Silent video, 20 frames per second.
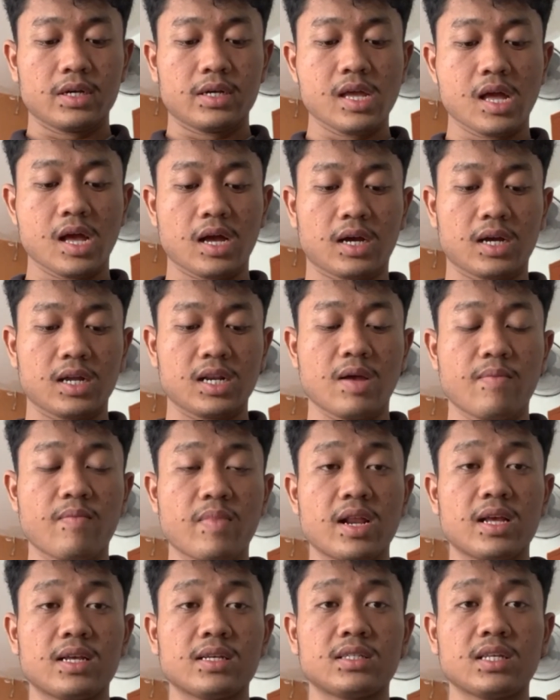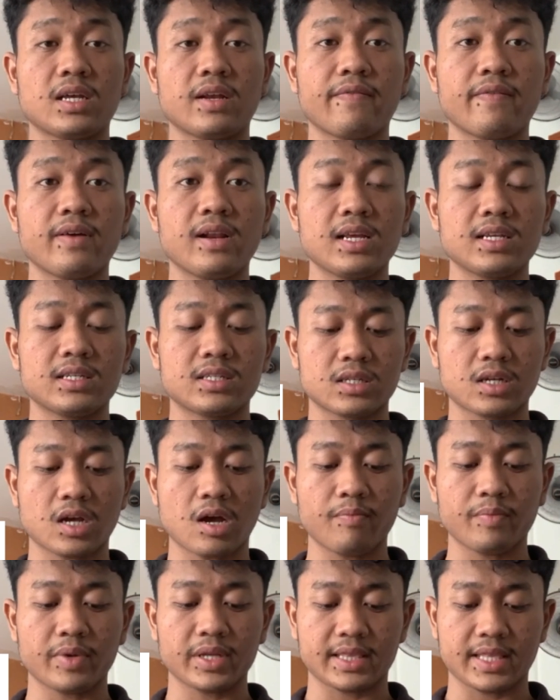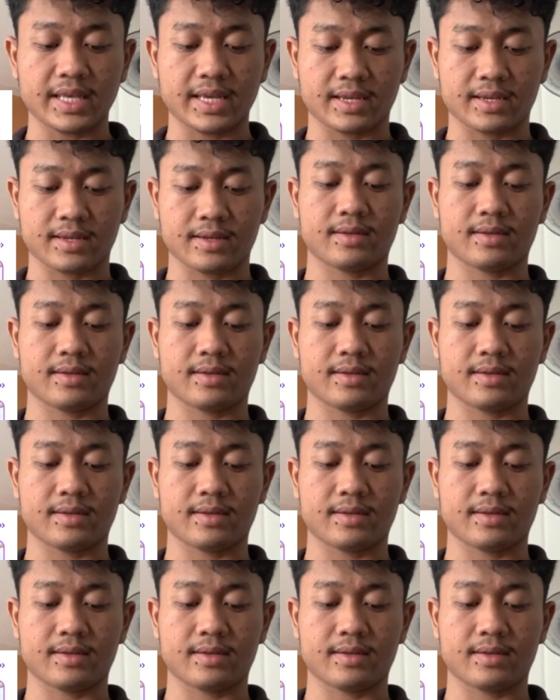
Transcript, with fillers: Yang keenam ada serverless computing.